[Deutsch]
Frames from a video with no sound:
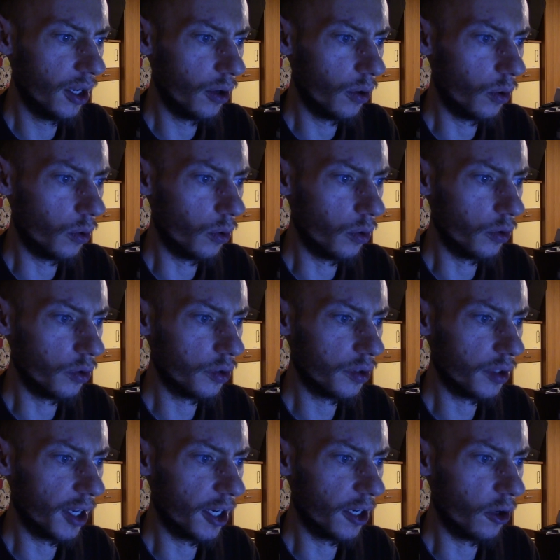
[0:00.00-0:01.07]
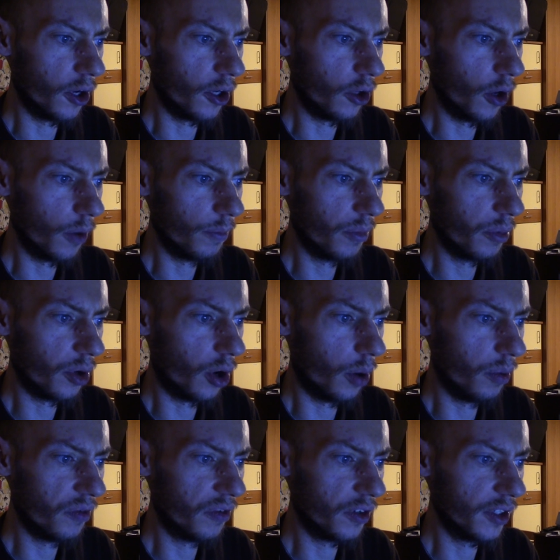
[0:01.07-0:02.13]
und einen neuen Körper
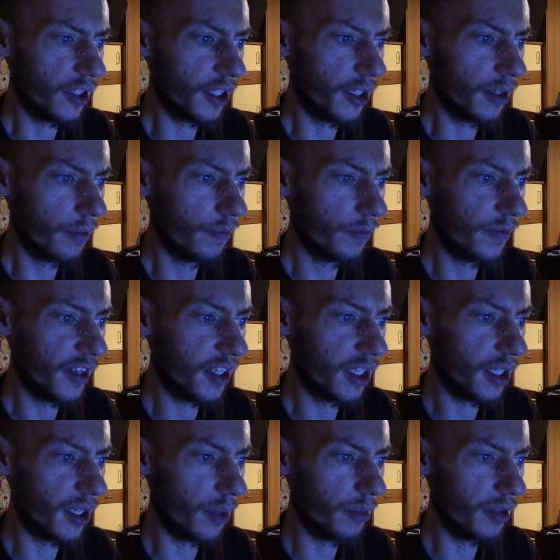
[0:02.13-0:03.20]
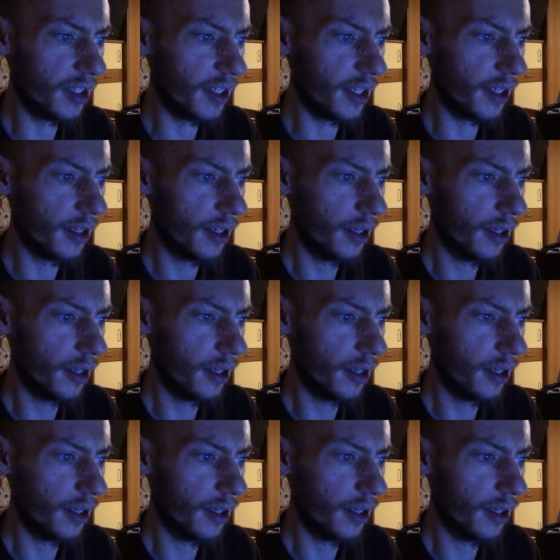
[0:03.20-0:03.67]
bekomme von dir, wenn ich ihn erbitte.